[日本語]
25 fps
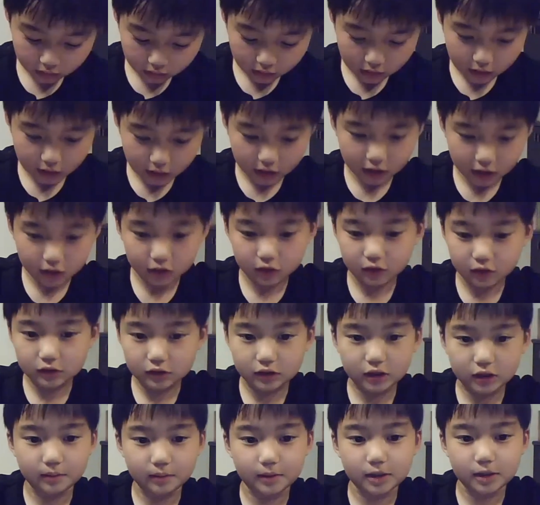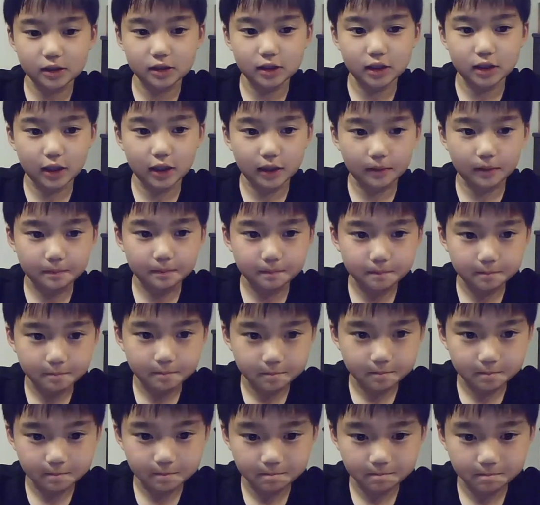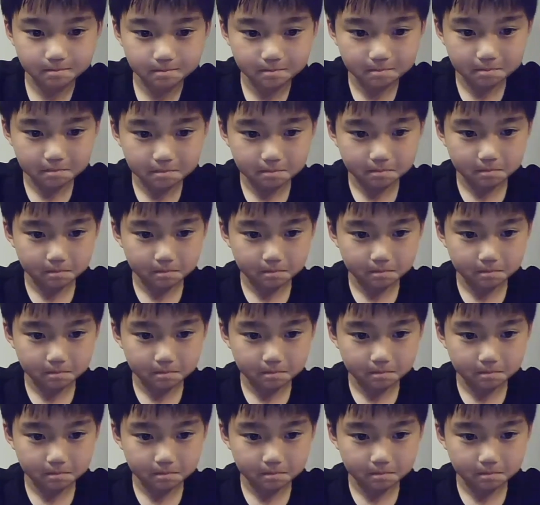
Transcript: ありがとうございました。はい。